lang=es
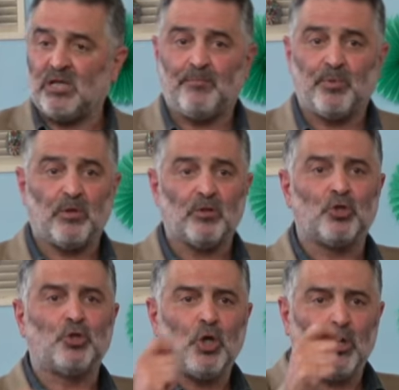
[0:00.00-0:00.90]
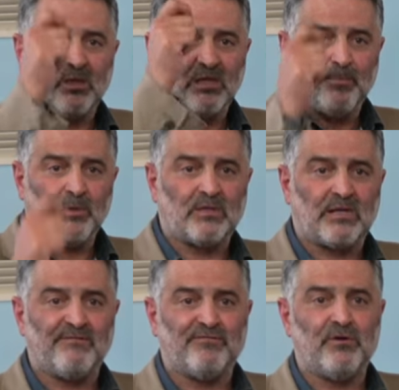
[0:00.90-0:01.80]
tipo, todo tipo de
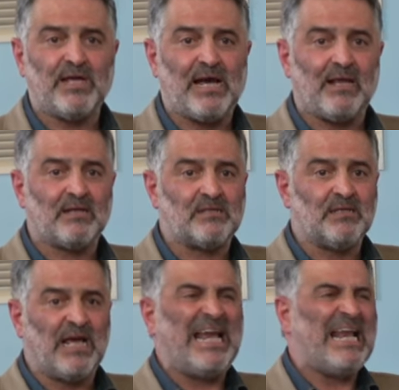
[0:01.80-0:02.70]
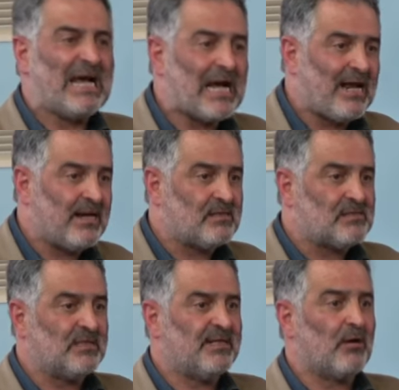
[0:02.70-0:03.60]
transfugiadas
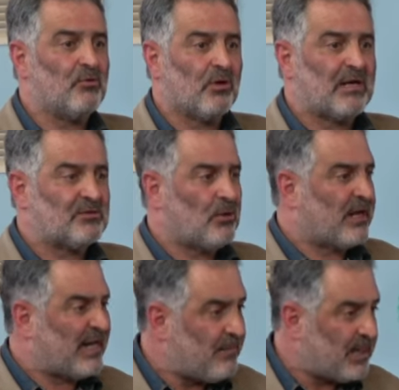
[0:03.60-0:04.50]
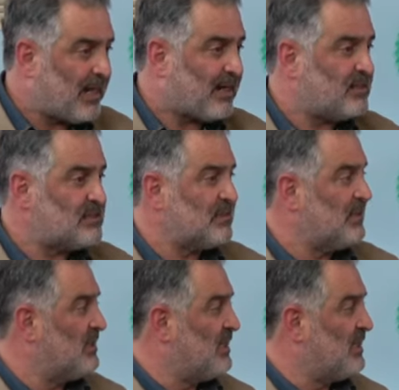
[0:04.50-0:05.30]
ilegales y en algunos casos criminales,